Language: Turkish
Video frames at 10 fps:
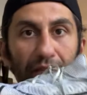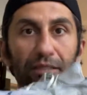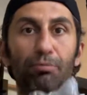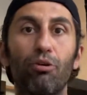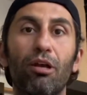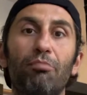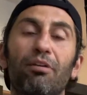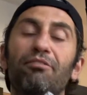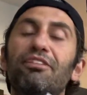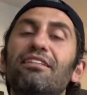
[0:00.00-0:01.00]
spor
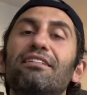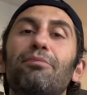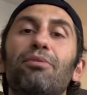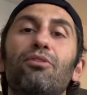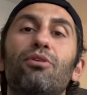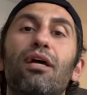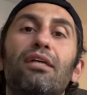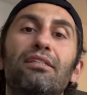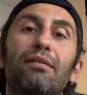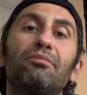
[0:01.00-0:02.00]
yapan, fitness yapan
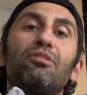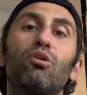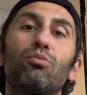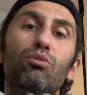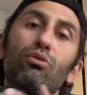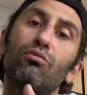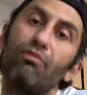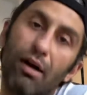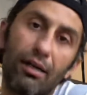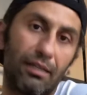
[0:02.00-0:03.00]
öğrencilerimiz yok mu?
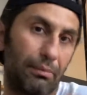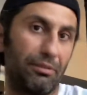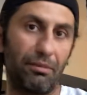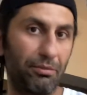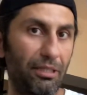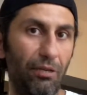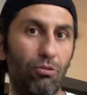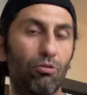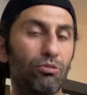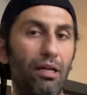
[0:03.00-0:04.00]
Var. Yapacak bir şey
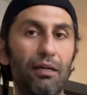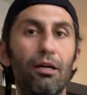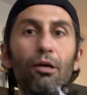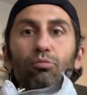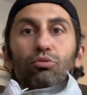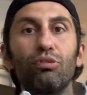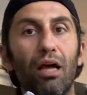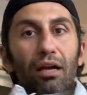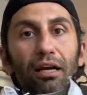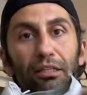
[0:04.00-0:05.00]
yok. Onlar
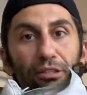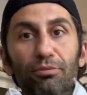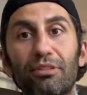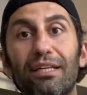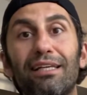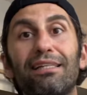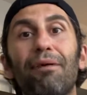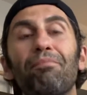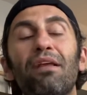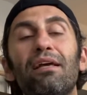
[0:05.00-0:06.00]
bunlarla alışmışlar ya
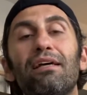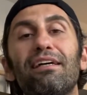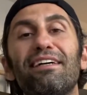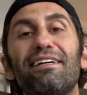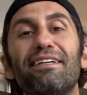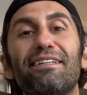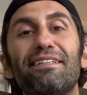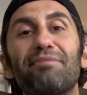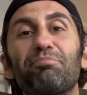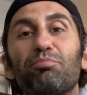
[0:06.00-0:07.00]
da e,
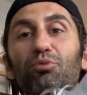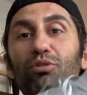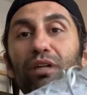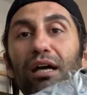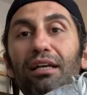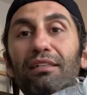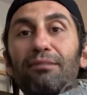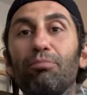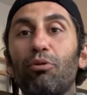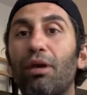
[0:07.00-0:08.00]
bunlarla
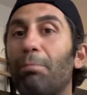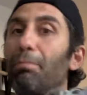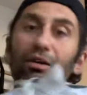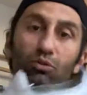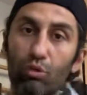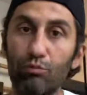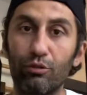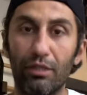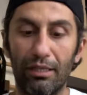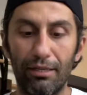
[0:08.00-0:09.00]
spor yapmak
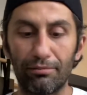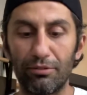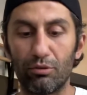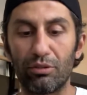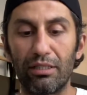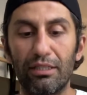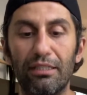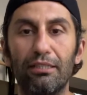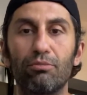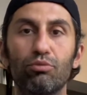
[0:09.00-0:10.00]
durumundalar. Biz onlara
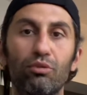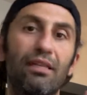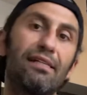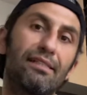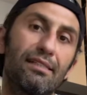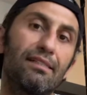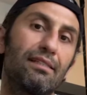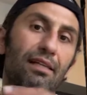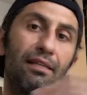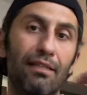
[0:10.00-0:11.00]
gidin bunu
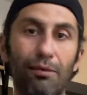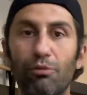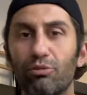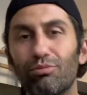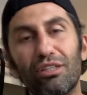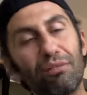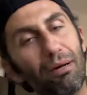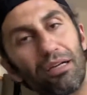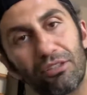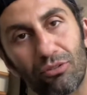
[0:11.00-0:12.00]
değiştirin diyemiyoruz. Bunu
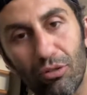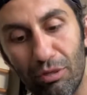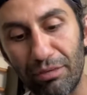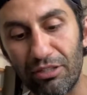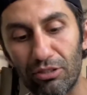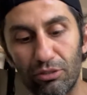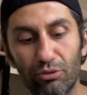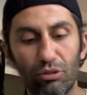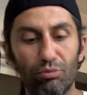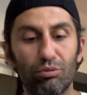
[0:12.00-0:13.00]
kibarca söylemeye
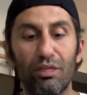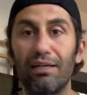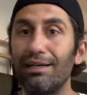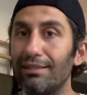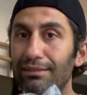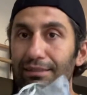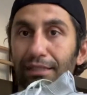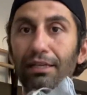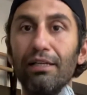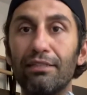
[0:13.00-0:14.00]
çalışıyoruz. Burada
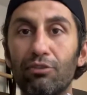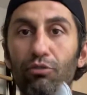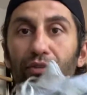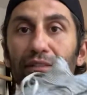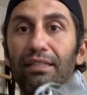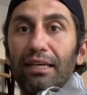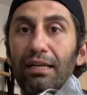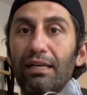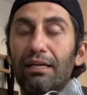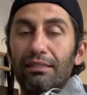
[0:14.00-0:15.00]
ayağınızı çok fazla
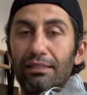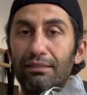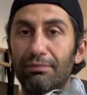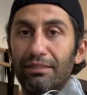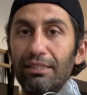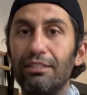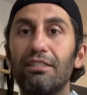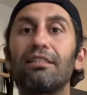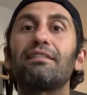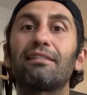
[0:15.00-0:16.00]
yere yaklaştırmadığı
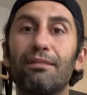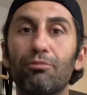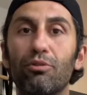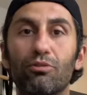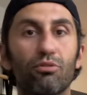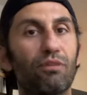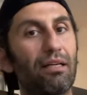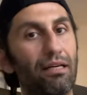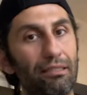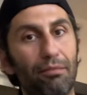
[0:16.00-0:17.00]
için hissetmiyorsunuz ve
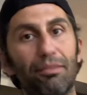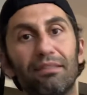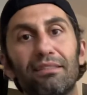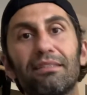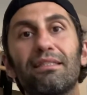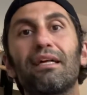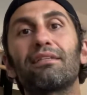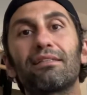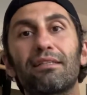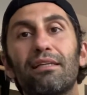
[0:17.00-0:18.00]
ayak tabanınızın
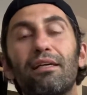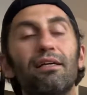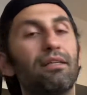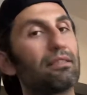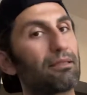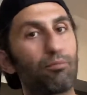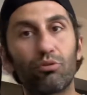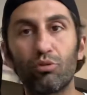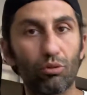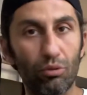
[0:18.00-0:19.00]
altındaki işte
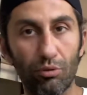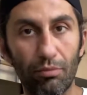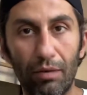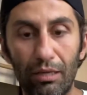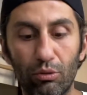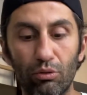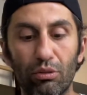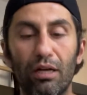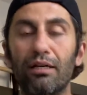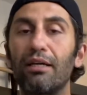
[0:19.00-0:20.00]
bütün bağ
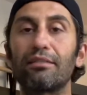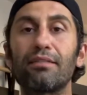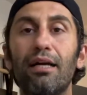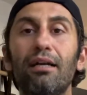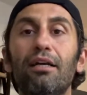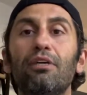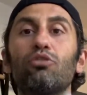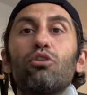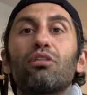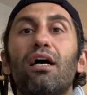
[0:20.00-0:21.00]
dokular, kaslar
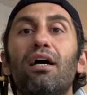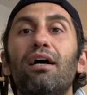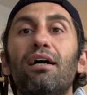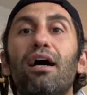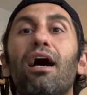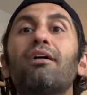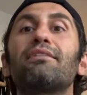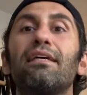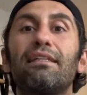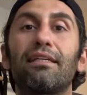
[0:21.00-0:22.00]
çok daha
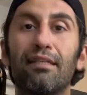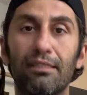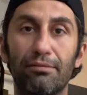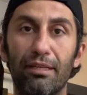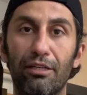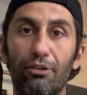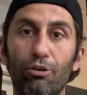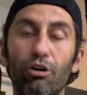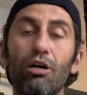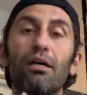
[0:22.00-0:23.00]
az etkileşime
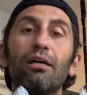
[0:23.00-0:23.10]
giriyor